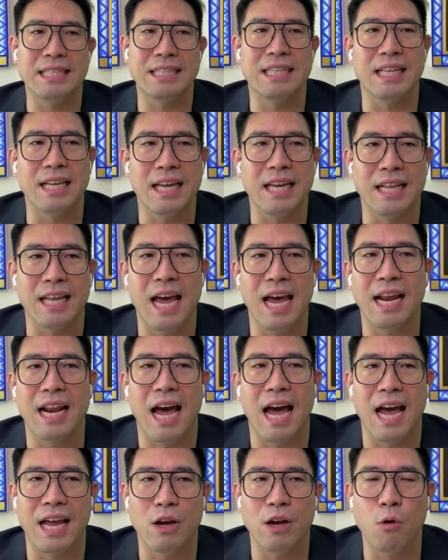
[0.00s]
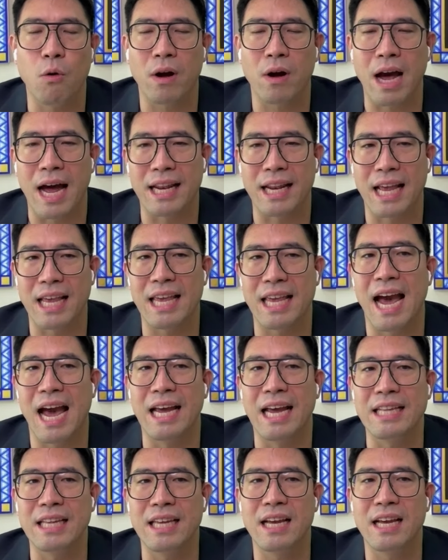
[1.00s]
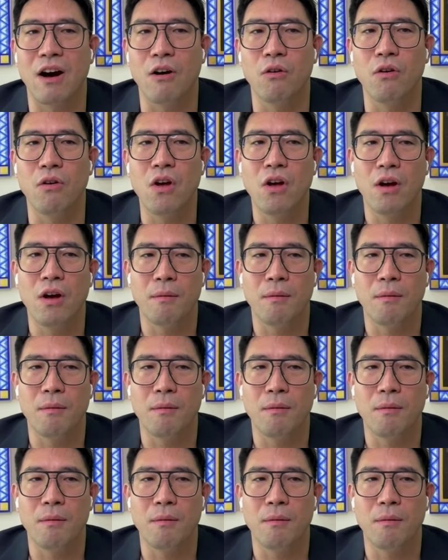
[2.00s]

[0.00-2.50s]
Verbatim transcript: ดันเศรษฐกิจแค่ไหนโครงการใหญ่ๆที่เขา